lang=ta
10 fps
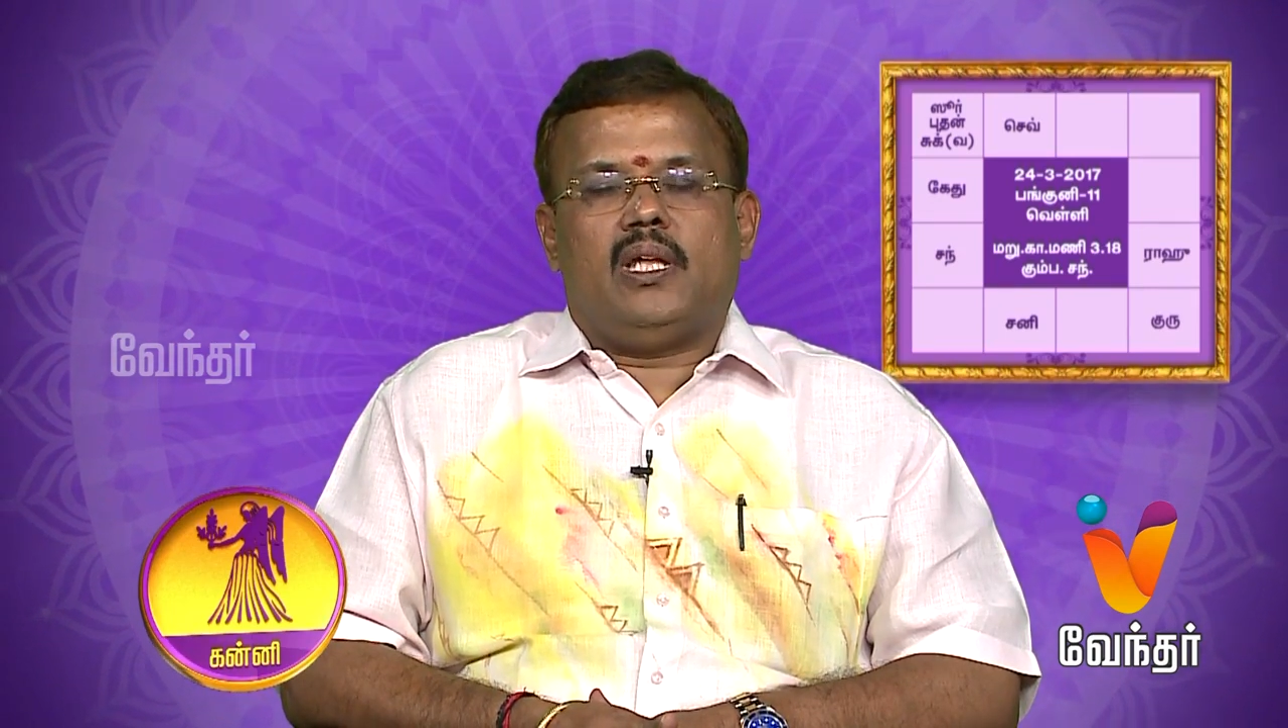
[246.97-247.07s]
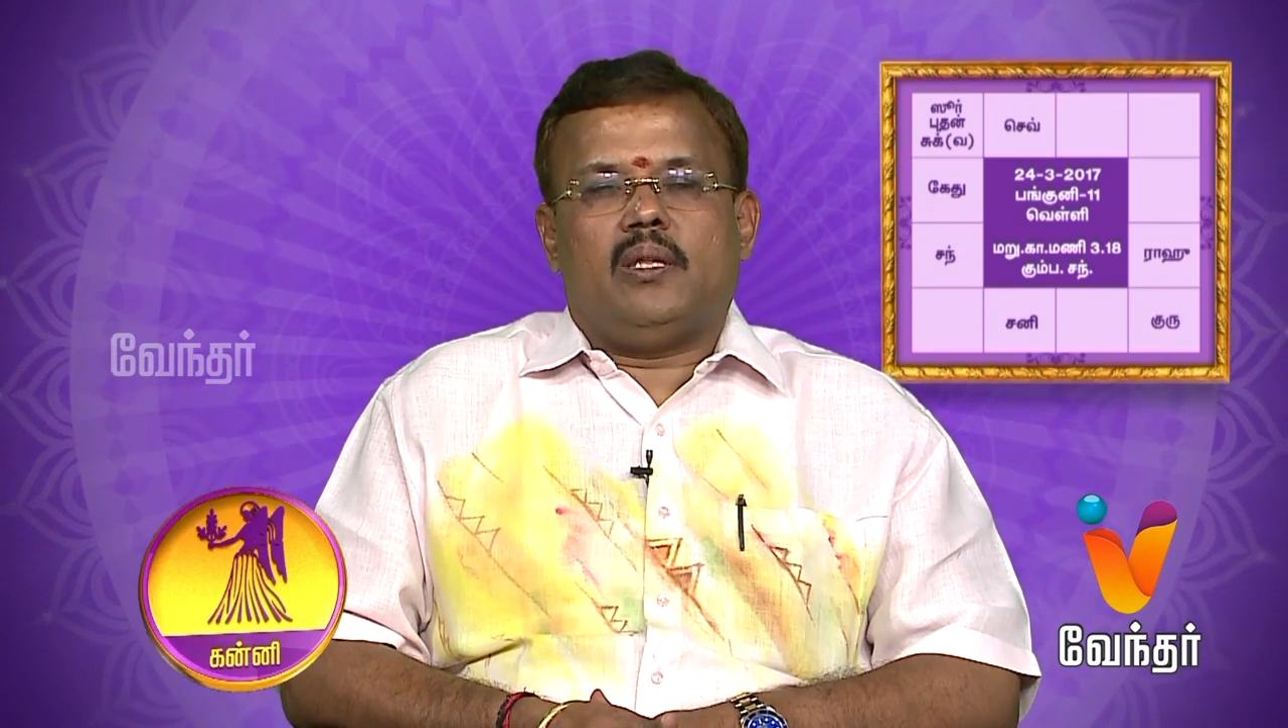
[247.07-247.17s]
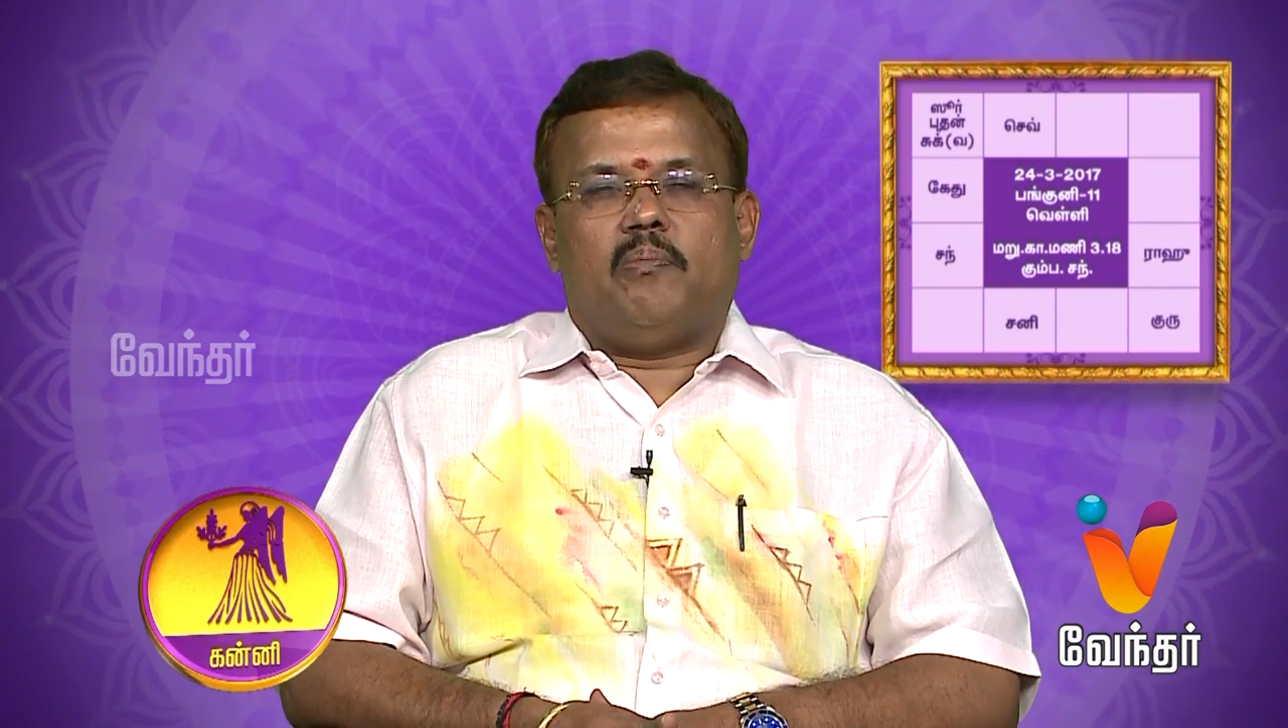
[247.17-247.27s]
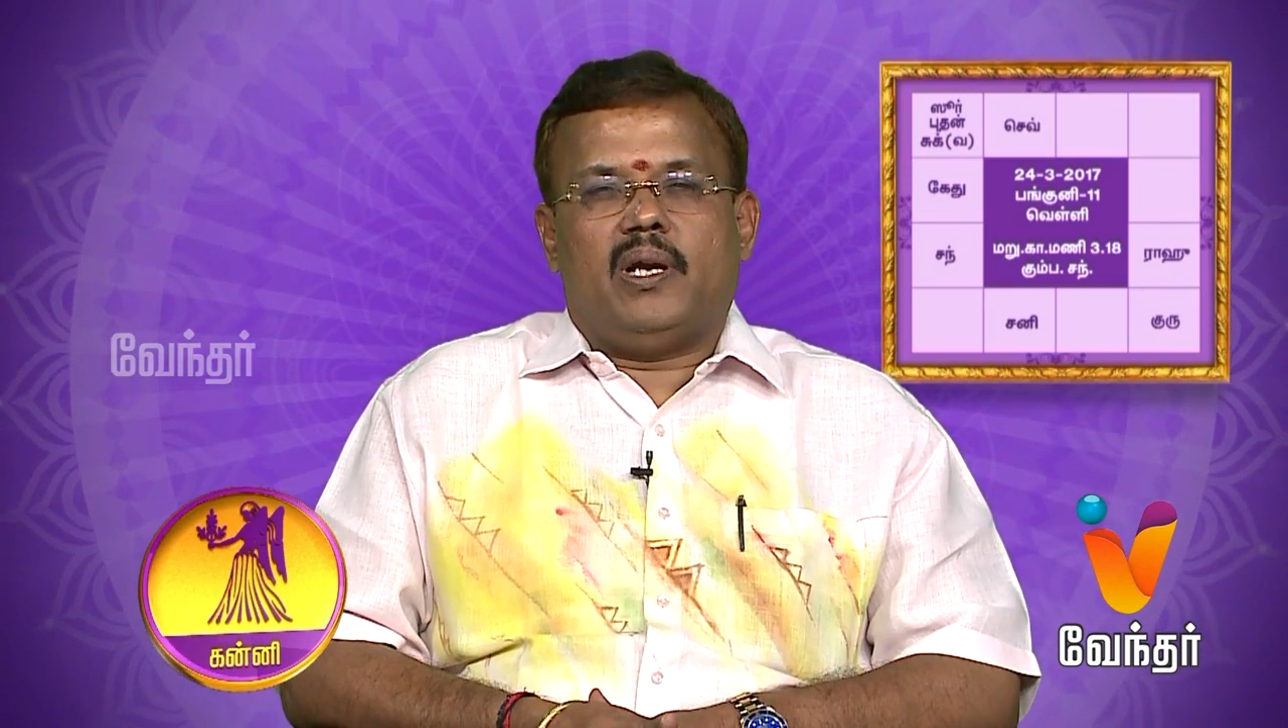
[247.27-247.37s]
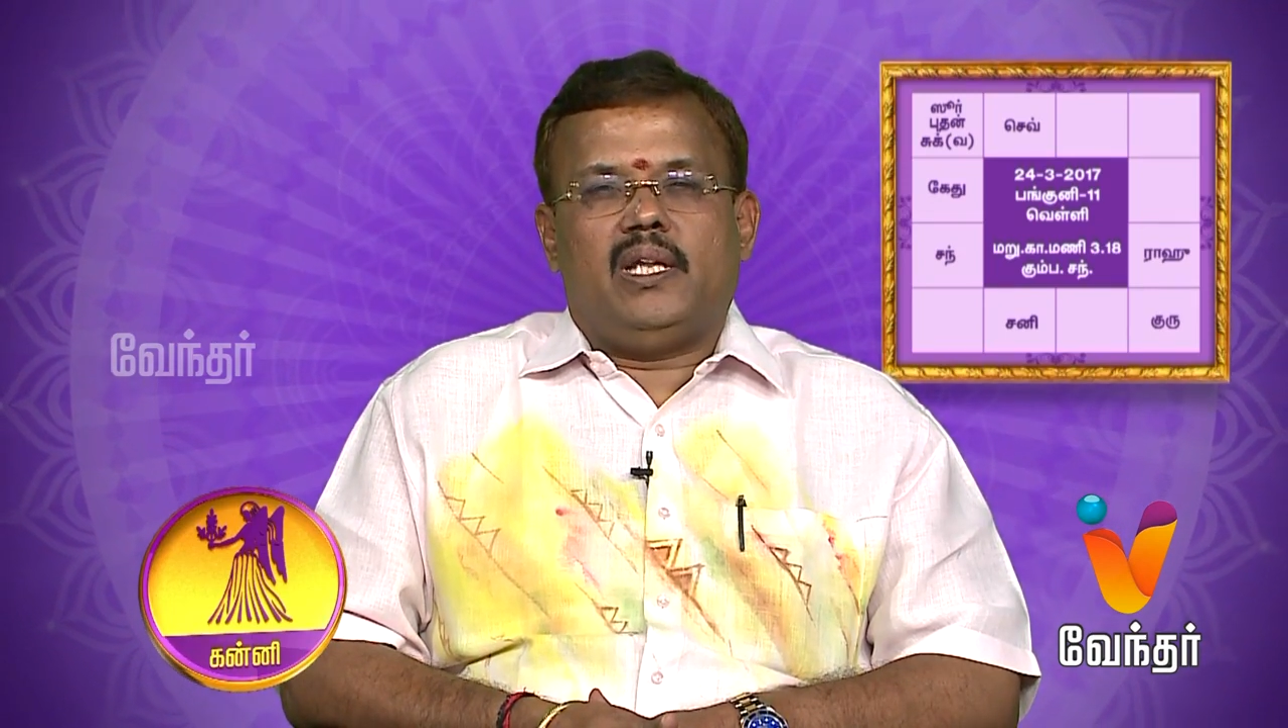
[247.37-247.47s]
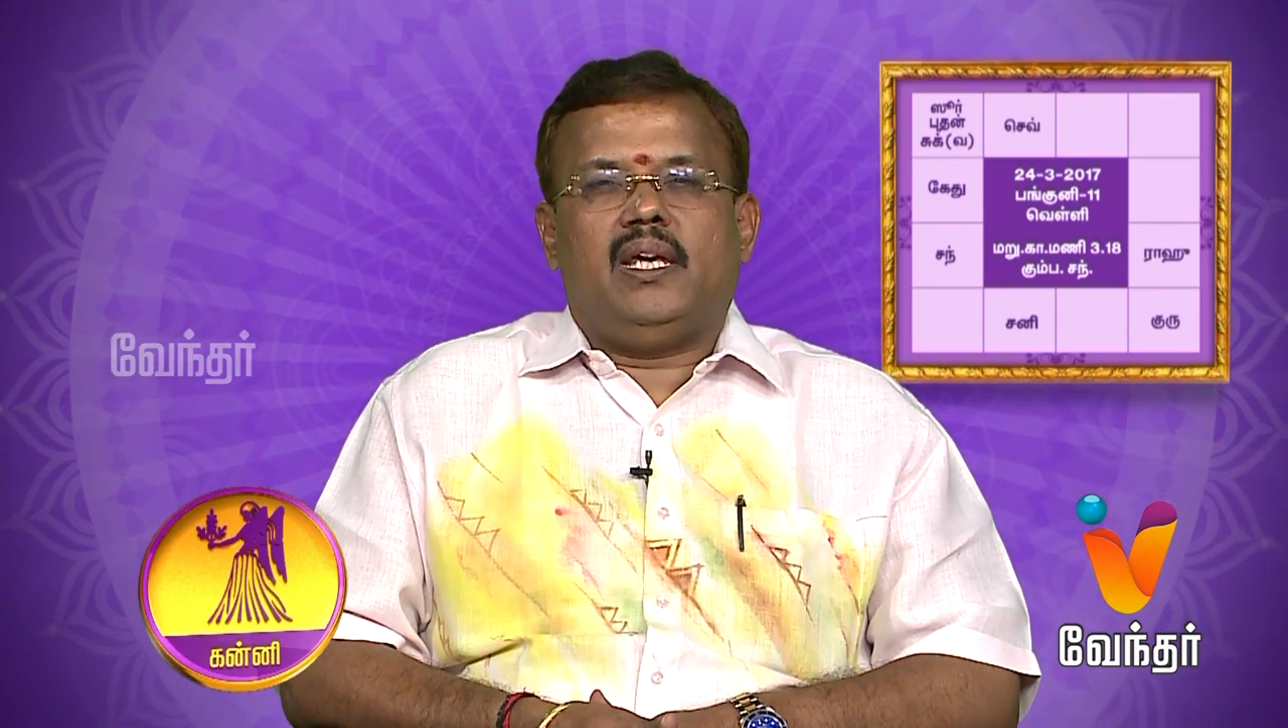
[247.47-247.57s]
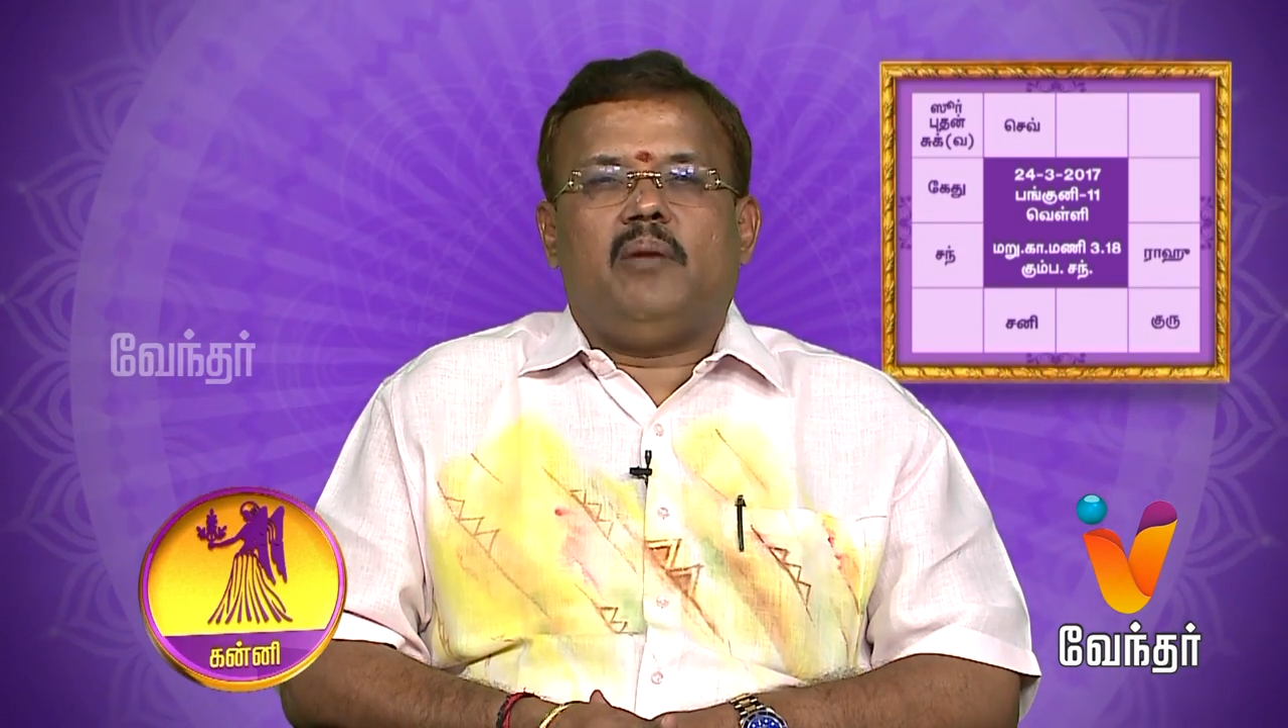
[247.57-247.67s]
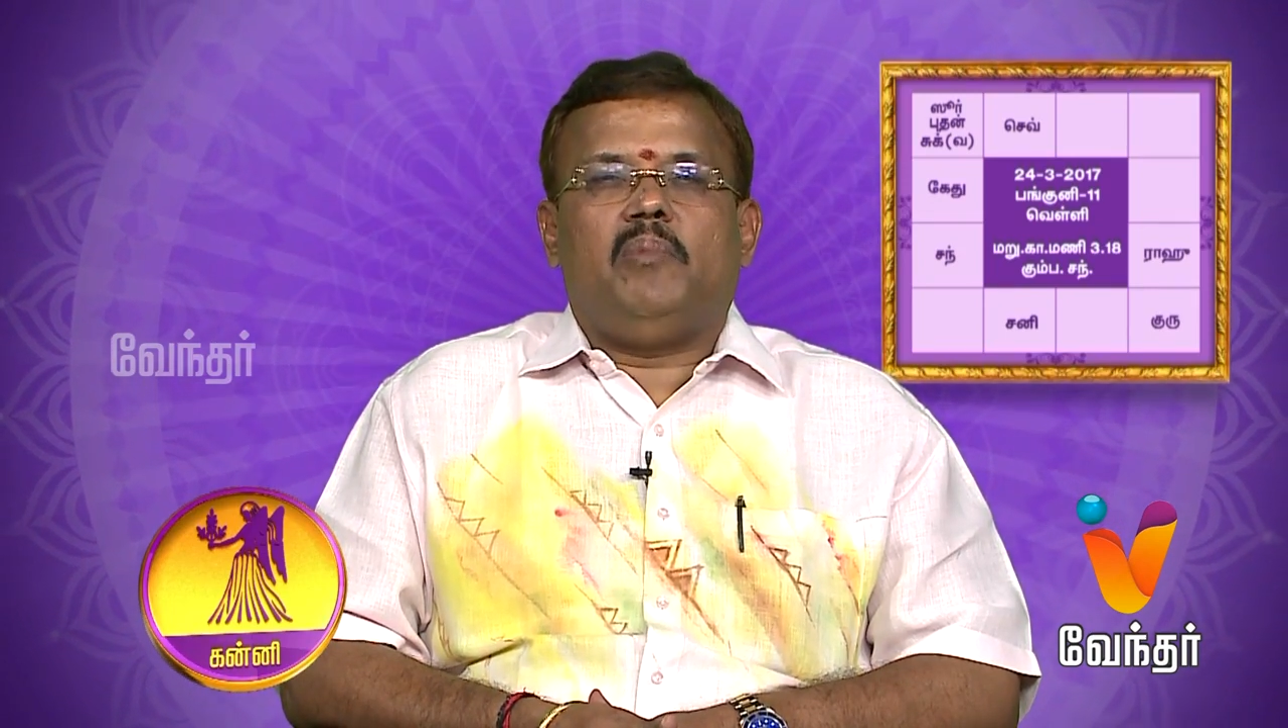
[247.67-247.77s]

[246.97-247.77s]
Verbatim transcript: அந்த பழியை